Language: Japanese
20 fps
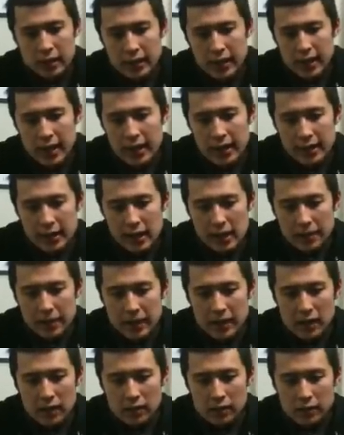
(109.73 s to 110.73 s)
ただやはり
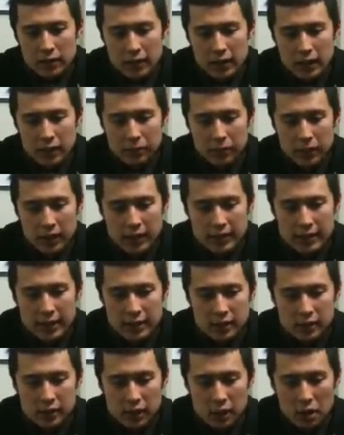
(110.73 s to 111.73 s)
金メダルを取った木村
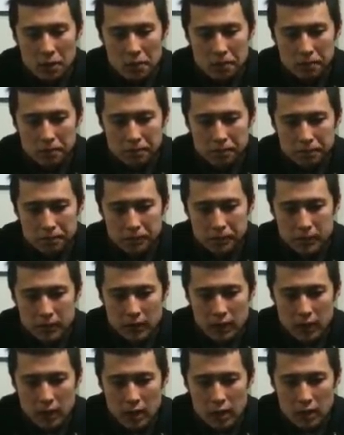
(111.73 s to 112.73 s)
選手の、
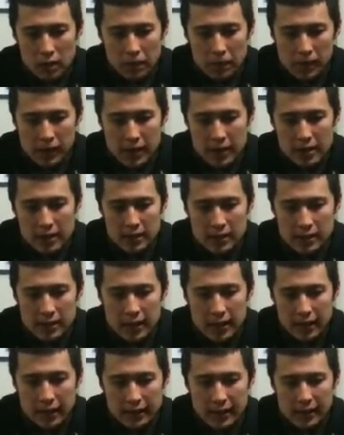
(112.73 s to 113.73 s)
まあ、芸
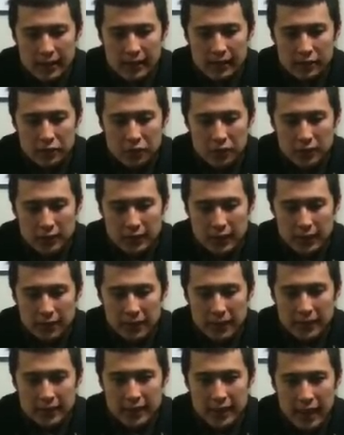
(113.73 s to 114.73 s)
術性が高く評価さ
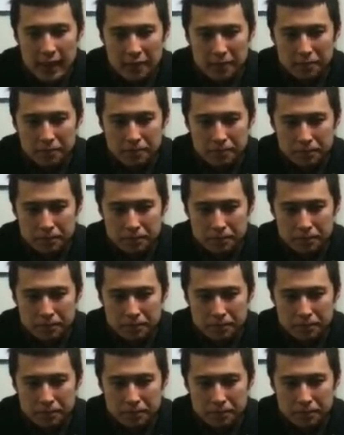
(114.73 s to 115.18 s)
れまして、